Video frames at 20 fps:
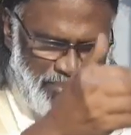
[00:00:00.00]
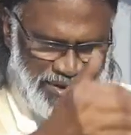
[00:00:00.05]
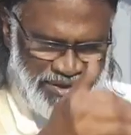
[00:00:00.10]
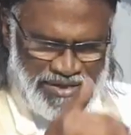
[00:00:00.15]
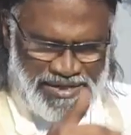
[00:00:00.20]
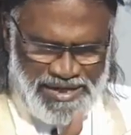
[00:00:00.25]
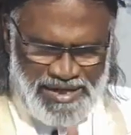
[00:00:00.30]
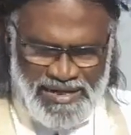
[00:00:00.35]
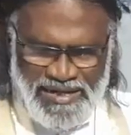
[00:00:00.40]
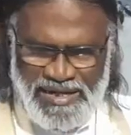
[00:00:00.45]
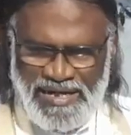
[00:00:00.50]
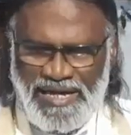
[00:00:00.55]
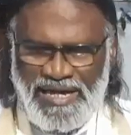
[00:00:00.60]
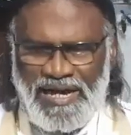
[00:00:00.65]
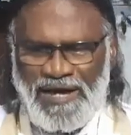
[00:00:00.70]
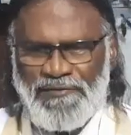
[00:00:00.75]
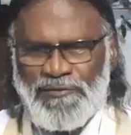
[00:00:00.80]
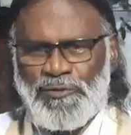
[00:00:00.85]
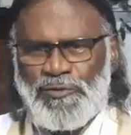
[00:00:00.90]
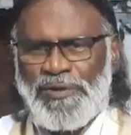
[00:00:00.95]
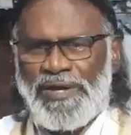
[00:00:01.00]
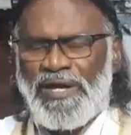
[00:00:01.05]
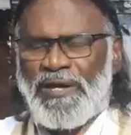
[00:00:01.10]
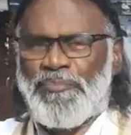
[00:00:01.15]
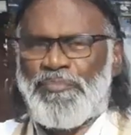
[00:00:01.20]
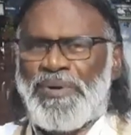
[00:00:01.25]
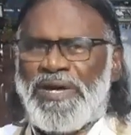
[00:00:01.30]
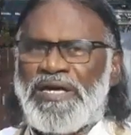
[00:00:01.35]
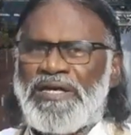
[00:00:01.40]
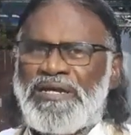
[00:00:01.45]
பட்டியலிலே அவருடைய
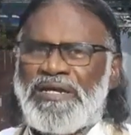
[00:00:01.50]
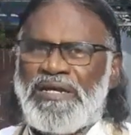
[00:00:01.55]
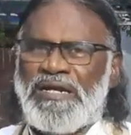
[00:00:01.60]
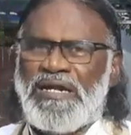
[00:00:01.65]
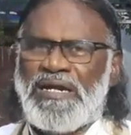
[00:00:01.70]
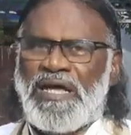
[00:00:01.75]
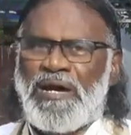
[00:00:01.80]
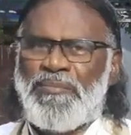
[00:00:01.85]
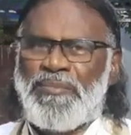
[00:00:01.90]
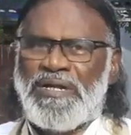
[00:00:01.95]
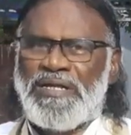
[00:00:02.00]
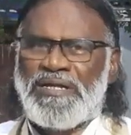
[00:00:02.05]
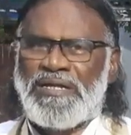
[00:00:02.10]
பெயர் இல்லாமல்